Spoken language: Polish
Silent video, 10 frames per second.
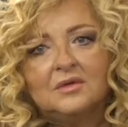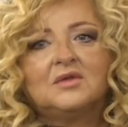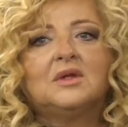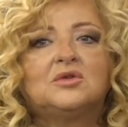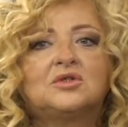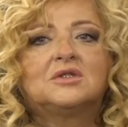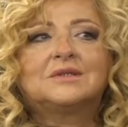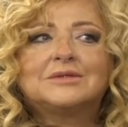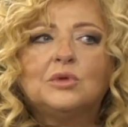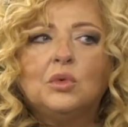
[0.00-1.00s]
E, wydaje mi się, że
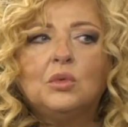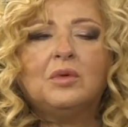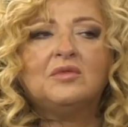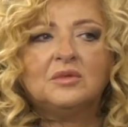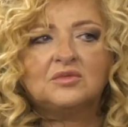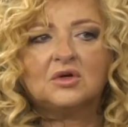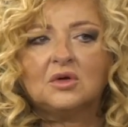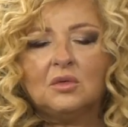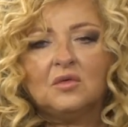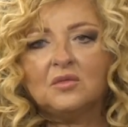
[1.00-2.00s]
stół powinien być
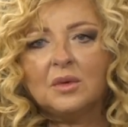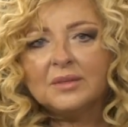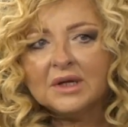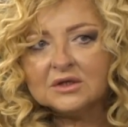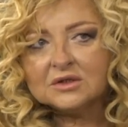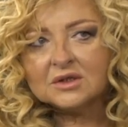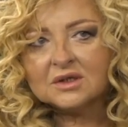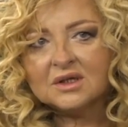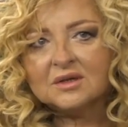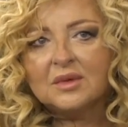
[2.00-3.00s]
okrągły w
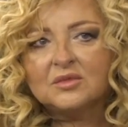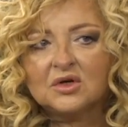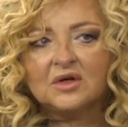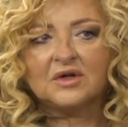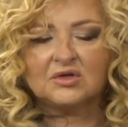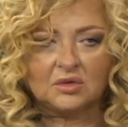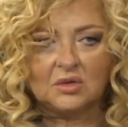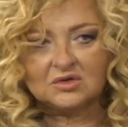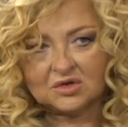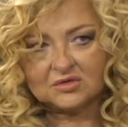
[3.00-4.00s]
momencie, kiedy mamy trochę większą
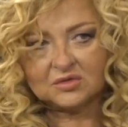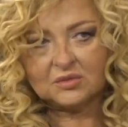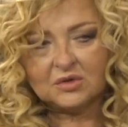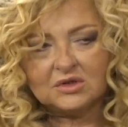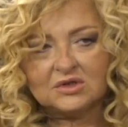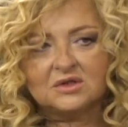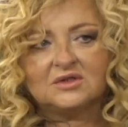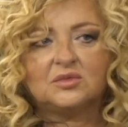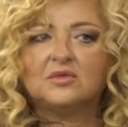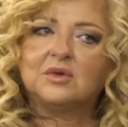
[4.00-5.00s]
ilość osób, bo jeżeli
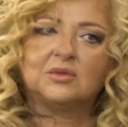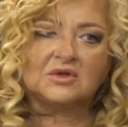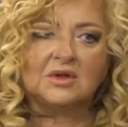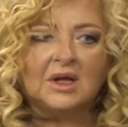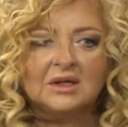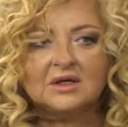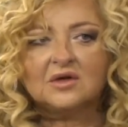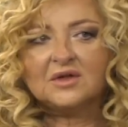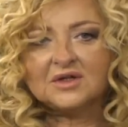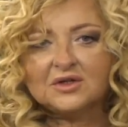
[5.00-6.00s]
jesteśmy w domu, to
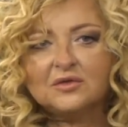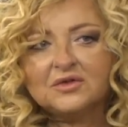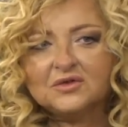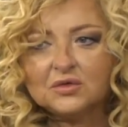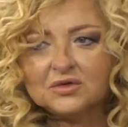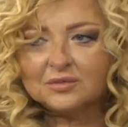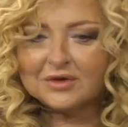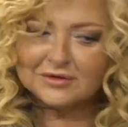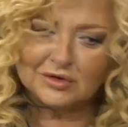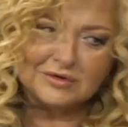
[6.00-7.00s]
ten kwadratowy stół czy
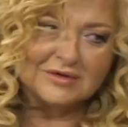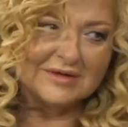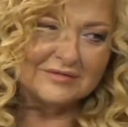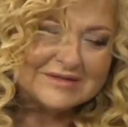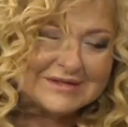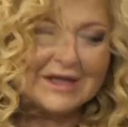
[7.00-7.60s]
prostokątny nam